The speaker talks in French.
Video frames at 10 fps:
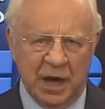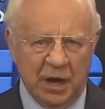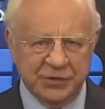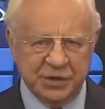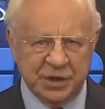
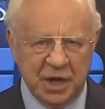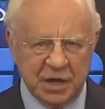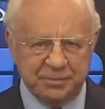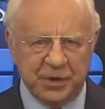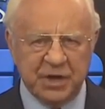Comment
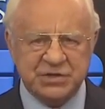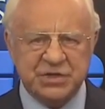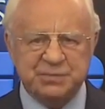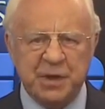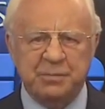Dieu
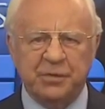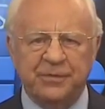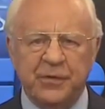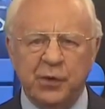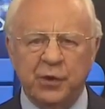a-t-il puni
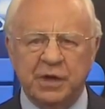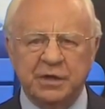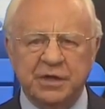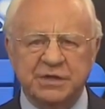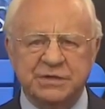son peuple
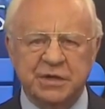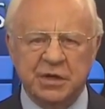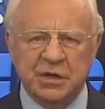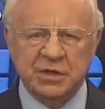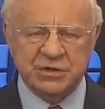à cause de
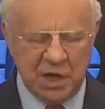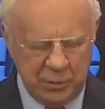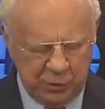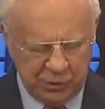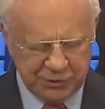leur
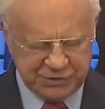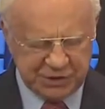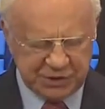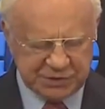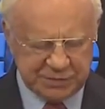méchanceté
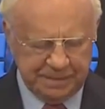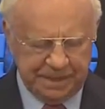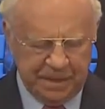Psaume